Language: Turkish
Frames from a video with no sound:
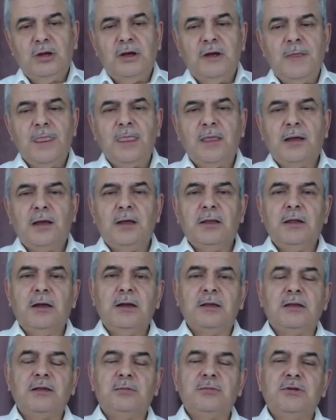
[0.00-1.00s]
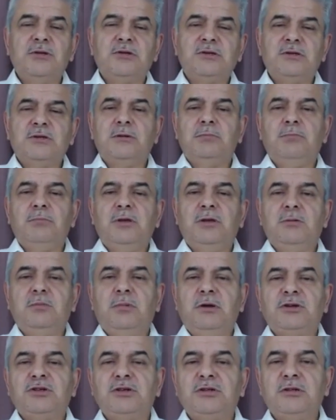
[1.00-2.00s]
Dua hayatımızı
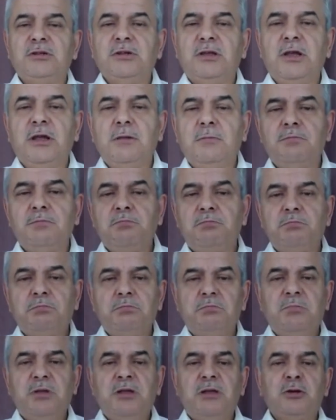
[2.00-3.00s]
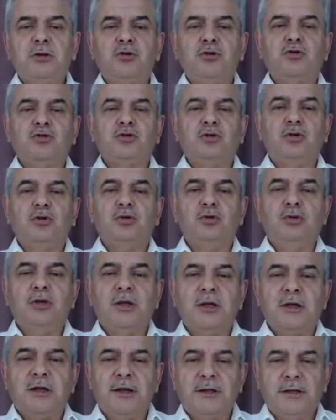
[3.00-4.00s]
bir başından bir
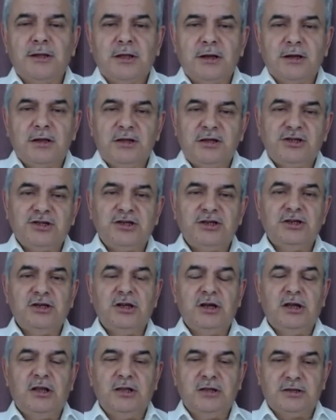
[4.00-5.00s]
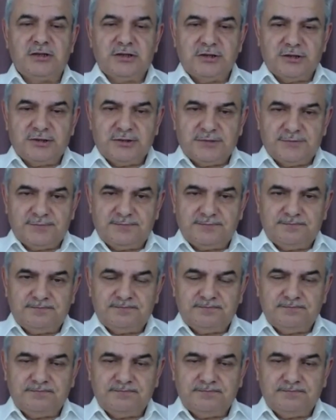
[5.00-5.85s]
sonuna kadar içine alır.